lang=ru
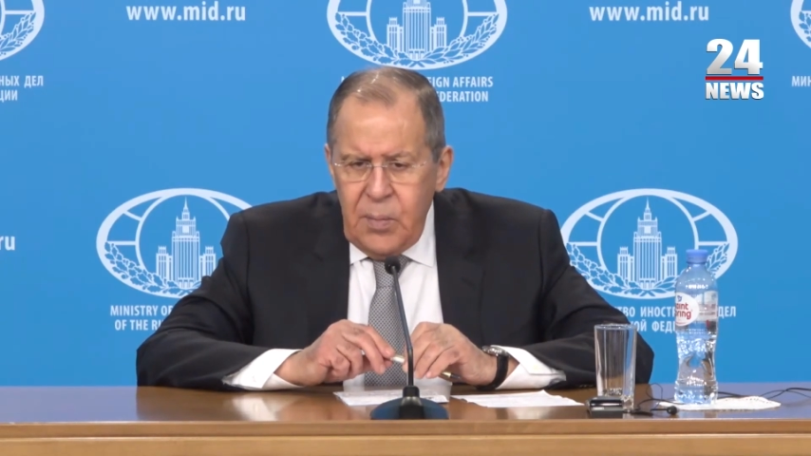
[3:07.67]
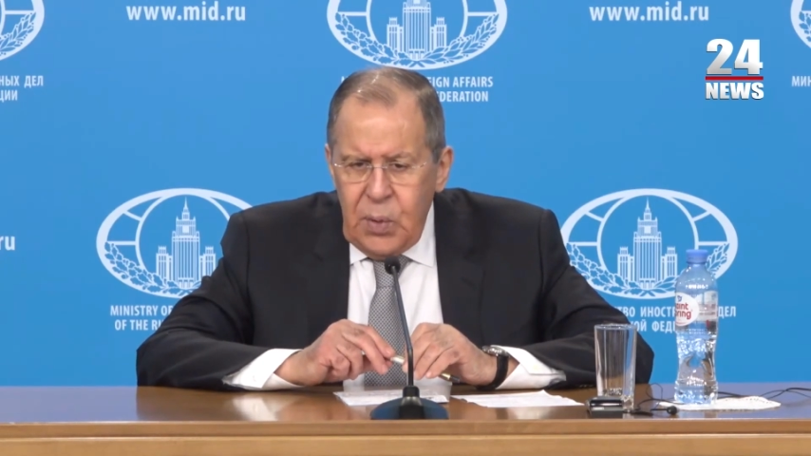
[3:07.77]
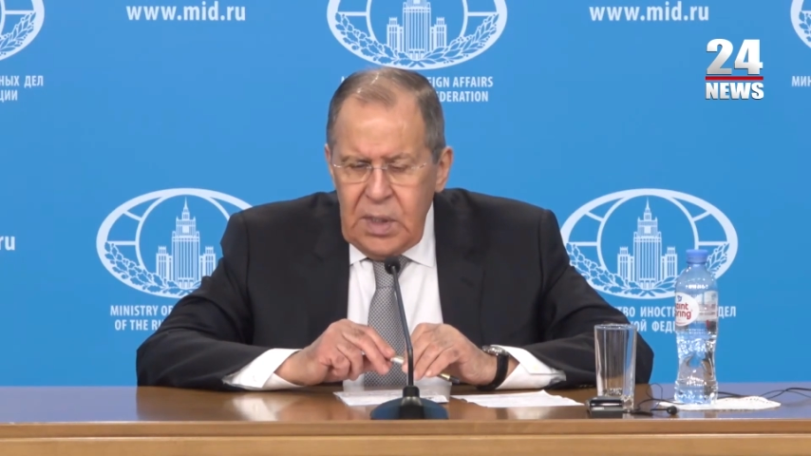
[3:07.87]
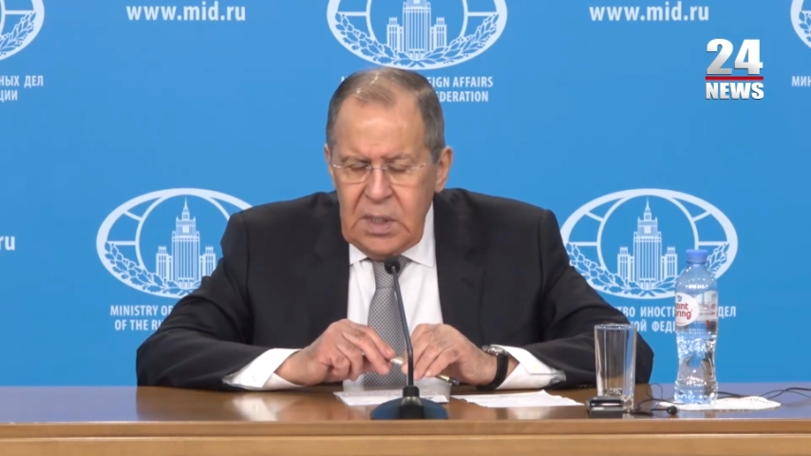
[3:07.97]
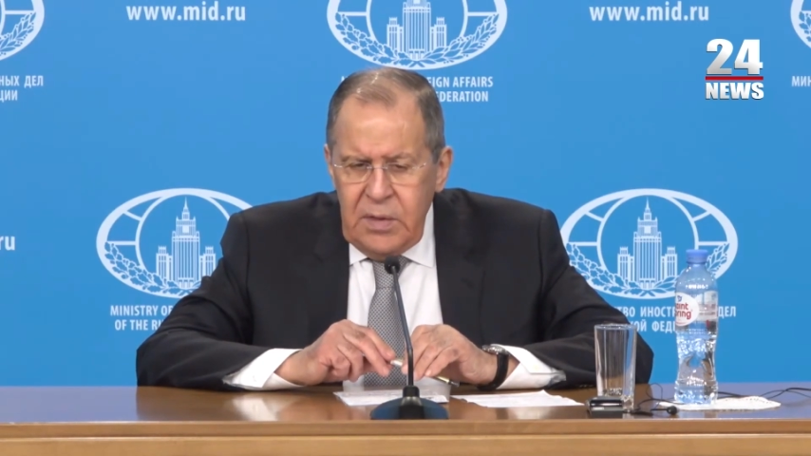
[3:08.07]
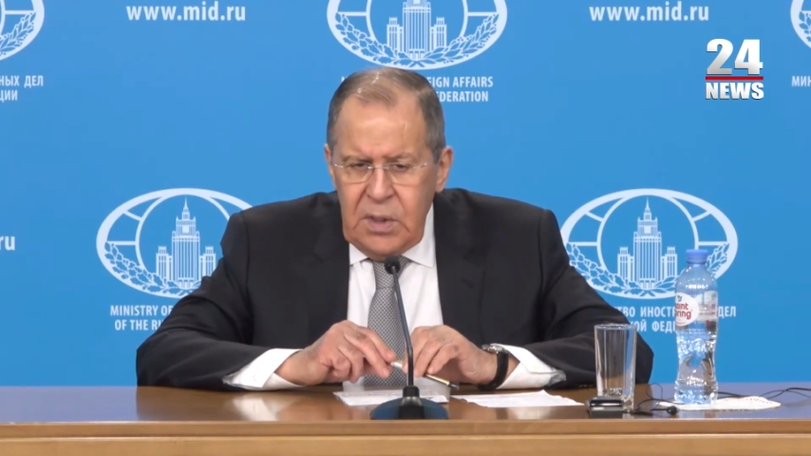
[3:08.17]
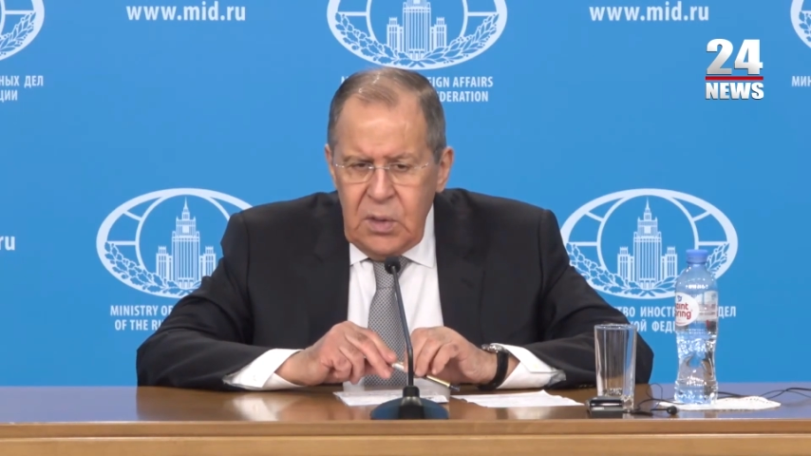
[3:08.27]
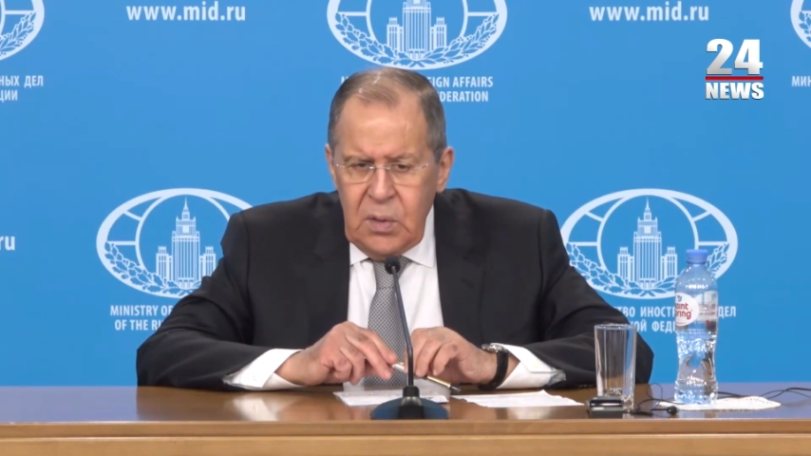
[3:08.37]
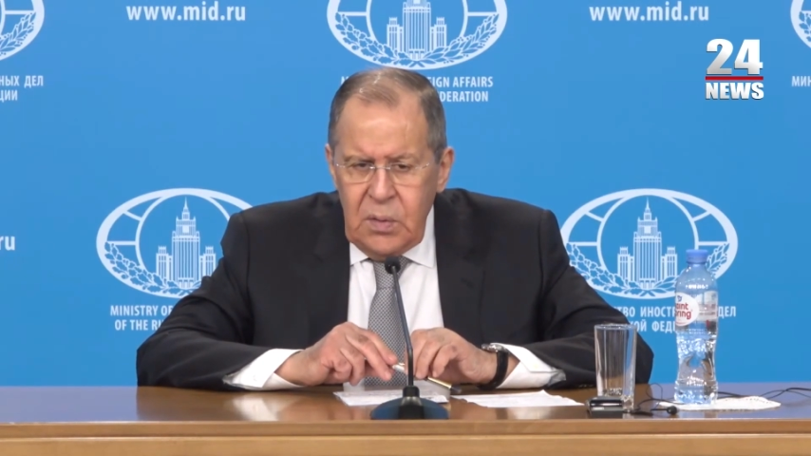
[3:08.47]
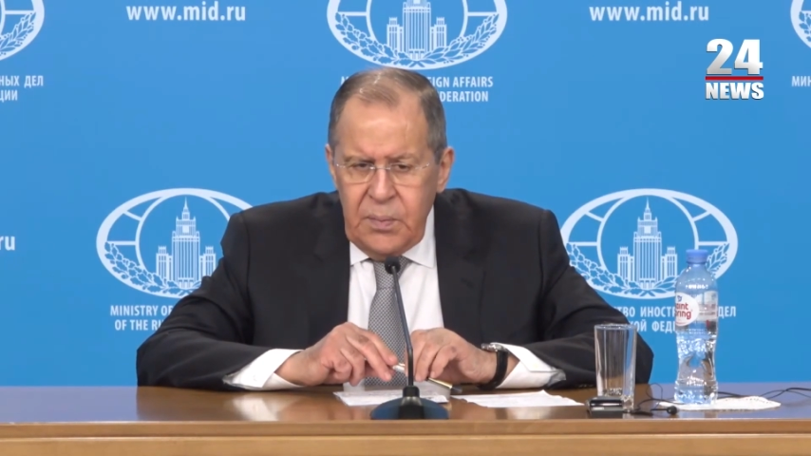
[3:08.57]
по
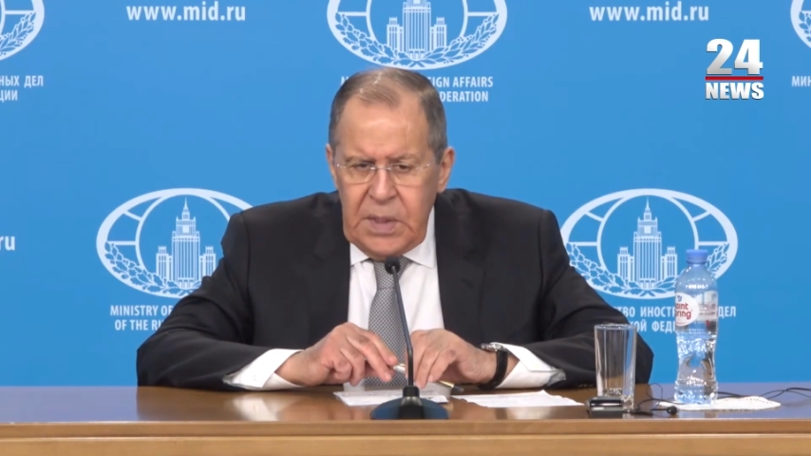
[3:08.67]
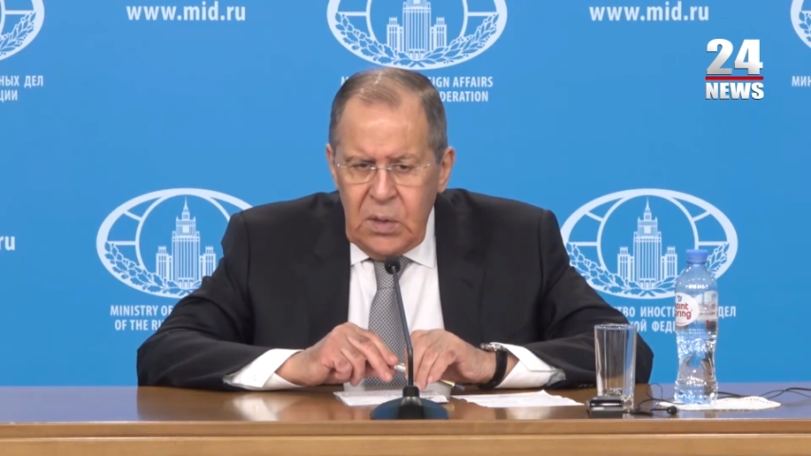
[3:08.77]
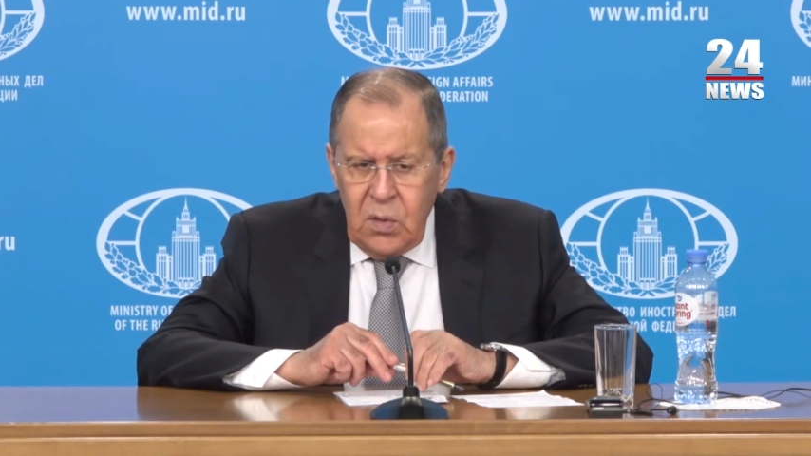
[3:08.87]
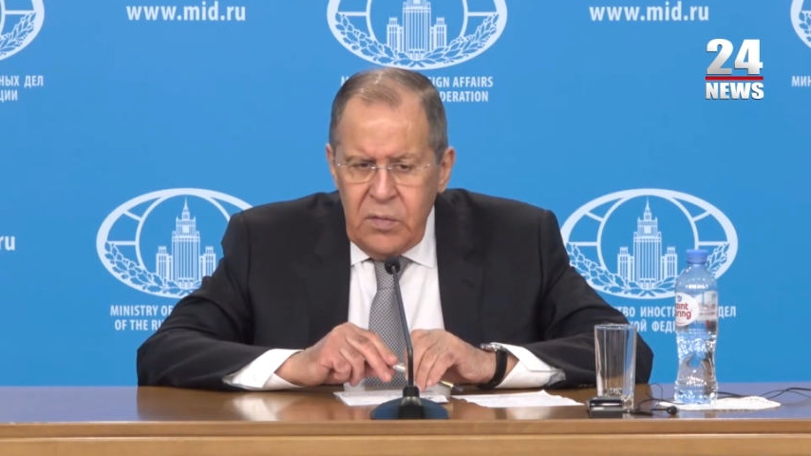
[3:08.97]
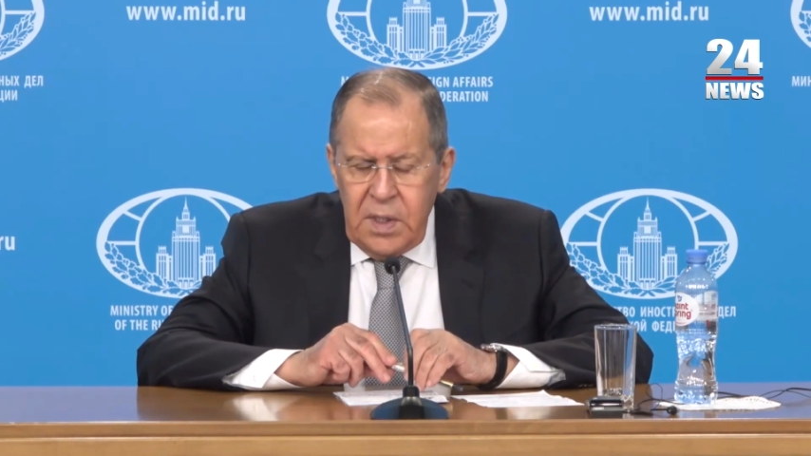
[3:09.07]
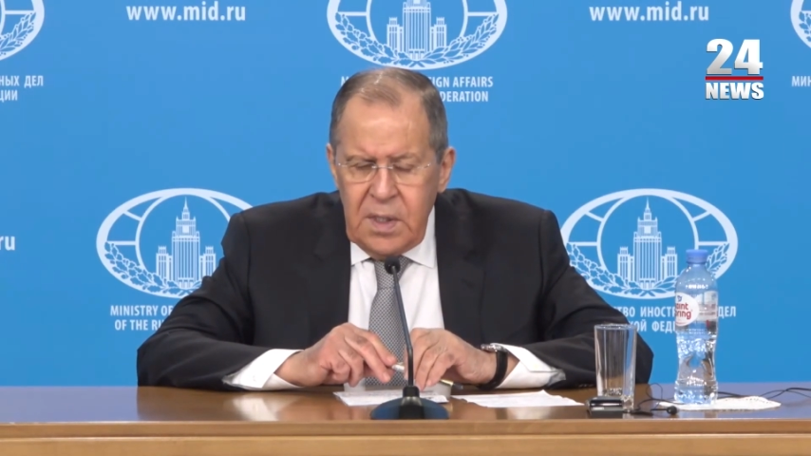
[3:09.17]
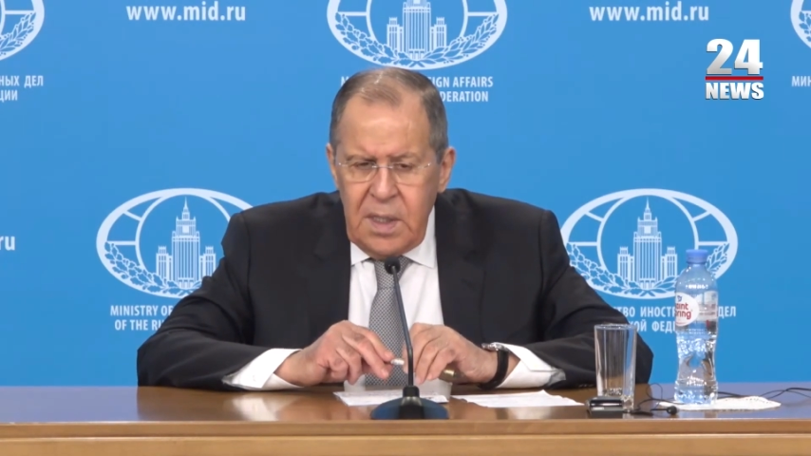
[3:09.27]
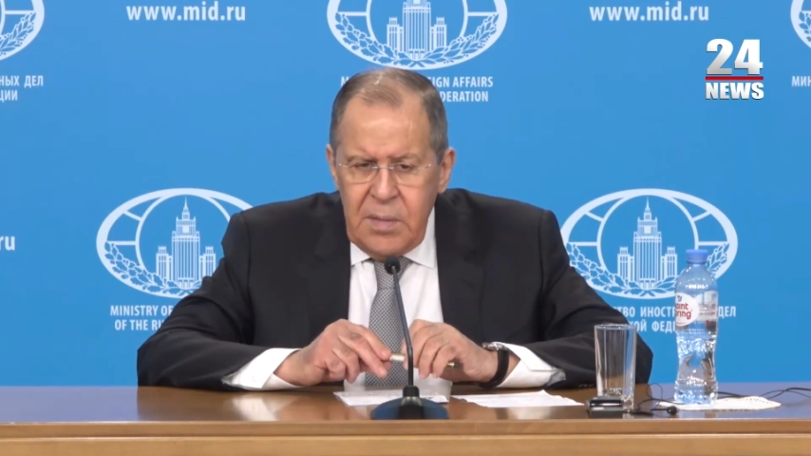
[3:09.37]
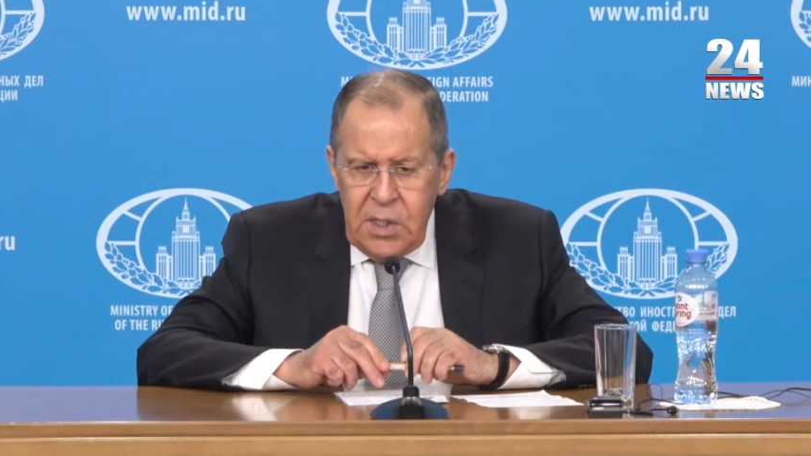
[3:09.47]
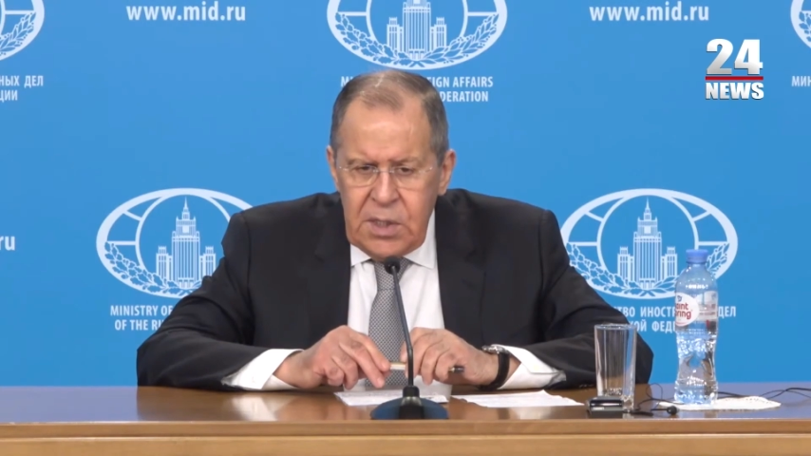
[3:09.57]
развитию
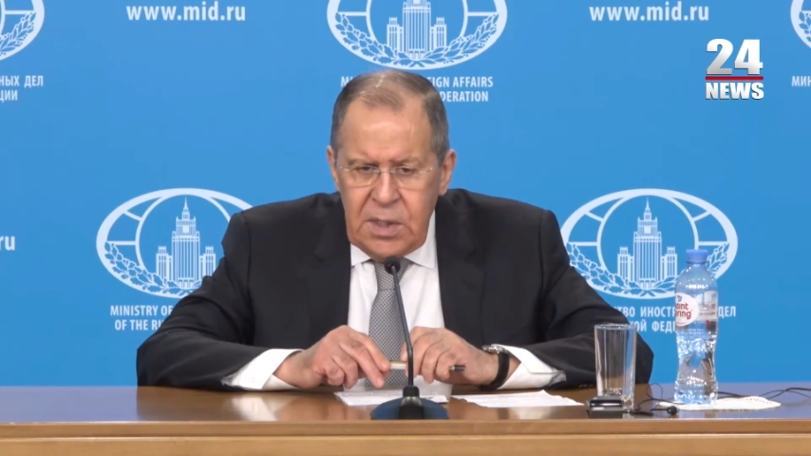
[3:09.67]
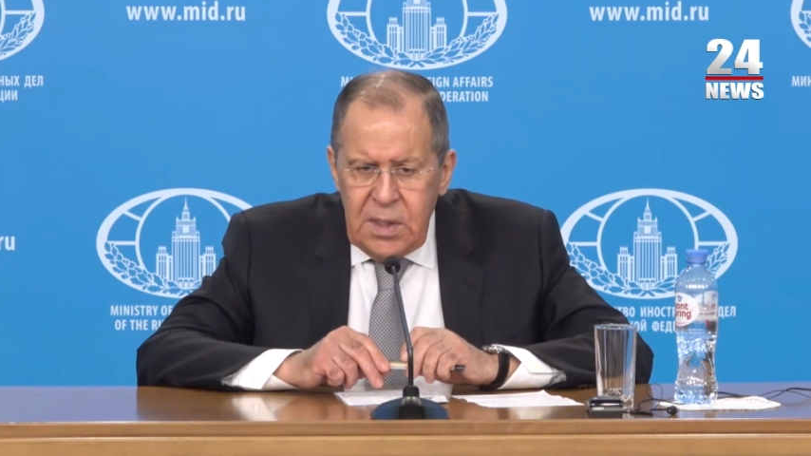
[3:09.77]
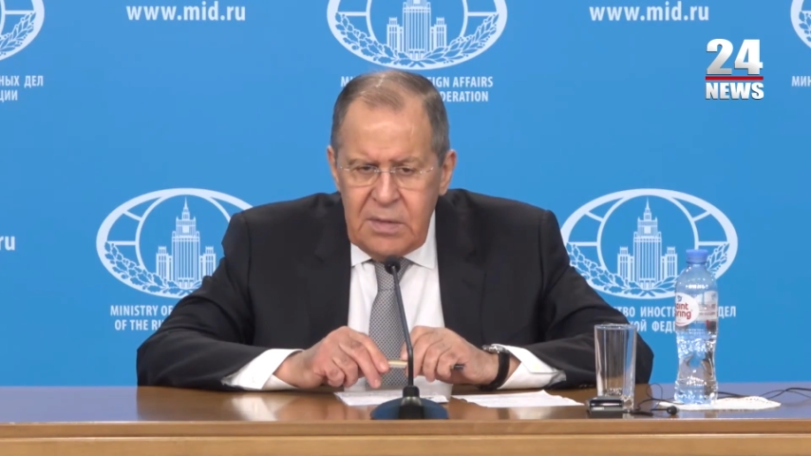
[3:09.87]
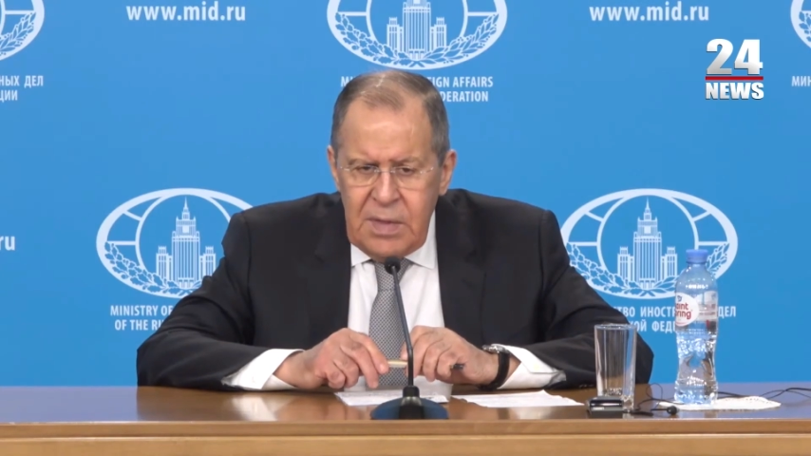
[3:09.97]
торгово-экономических